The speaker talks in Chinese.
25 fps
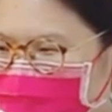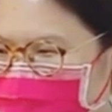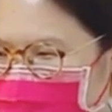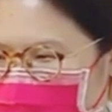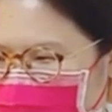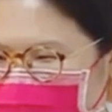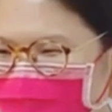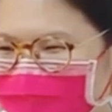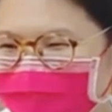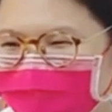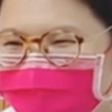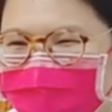
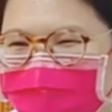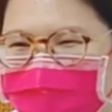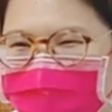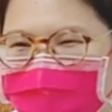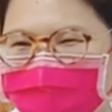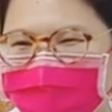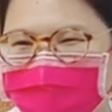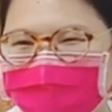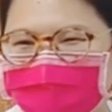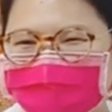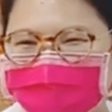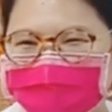那就是
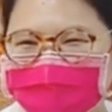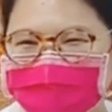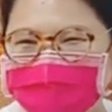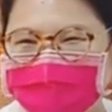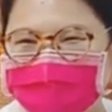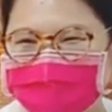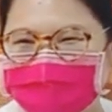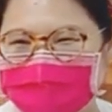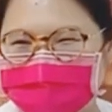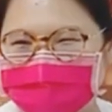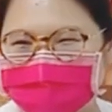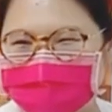你
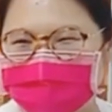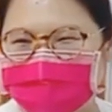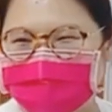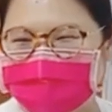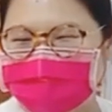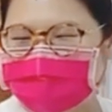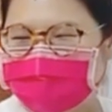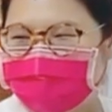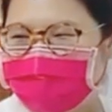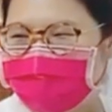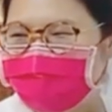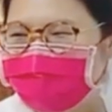愿意
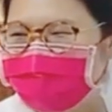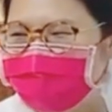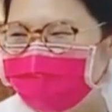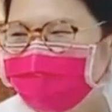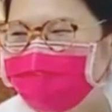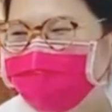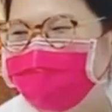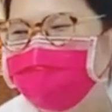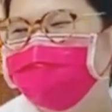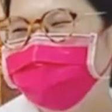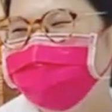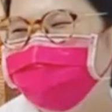肯在
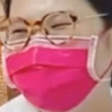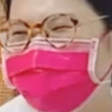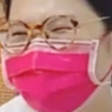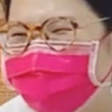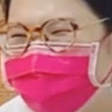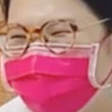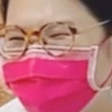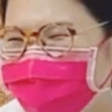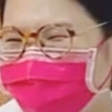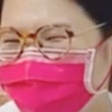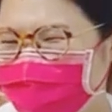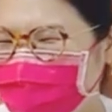这边学
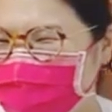习的